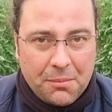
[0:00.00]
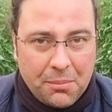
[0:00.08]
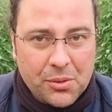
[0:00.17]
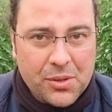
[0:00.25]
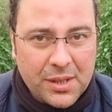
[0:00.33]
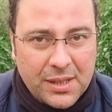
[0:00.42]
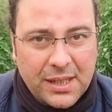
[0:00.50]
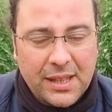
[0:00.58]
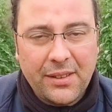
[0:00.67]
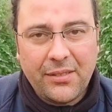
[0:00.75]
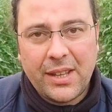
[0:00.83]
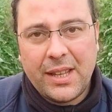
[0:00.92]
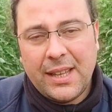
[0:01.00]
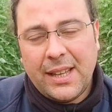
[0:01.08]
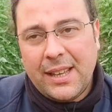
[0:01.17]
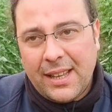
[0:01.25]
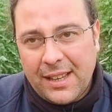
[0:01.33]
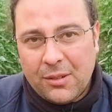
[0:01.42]
positivi
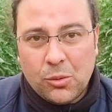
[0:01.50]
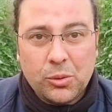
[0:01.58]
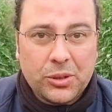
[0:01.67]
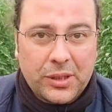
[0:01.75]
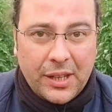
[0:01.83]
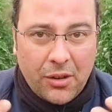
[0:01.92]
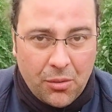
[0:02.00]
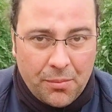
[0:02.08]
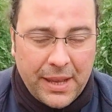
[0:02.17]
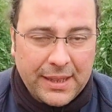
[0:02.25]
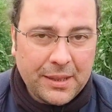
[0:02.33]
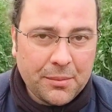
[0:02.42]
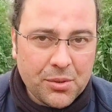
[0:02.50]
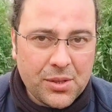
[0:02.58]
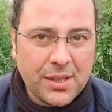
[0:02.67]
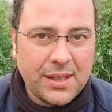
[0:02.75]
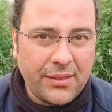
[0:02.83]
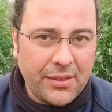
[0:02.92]
eh, ulteriormente
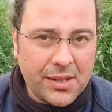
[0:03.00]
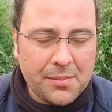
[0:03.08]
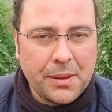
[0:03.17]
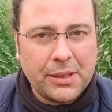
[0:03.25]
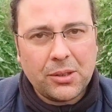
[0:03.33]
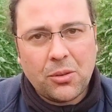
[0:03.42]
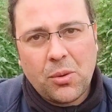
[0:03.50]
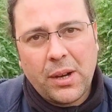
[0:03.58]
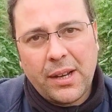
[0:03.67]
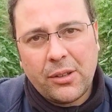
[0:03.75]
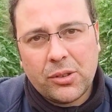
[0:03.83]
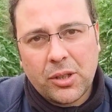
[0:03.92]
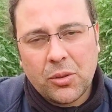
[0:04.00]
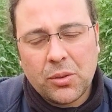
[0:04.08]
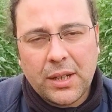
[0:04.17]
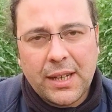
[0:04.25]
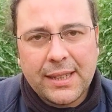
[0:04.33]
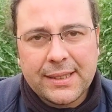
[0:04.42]
positivi rispetto a quelli
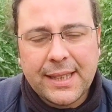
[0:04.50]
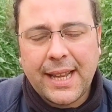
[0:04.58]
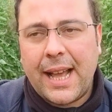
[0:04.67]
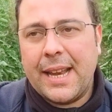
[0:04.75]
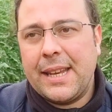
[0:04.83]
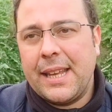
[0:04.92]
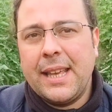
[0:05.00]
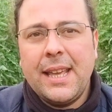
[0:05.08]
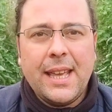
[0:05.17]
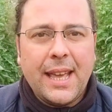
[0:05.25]
ottenuti gli altri anni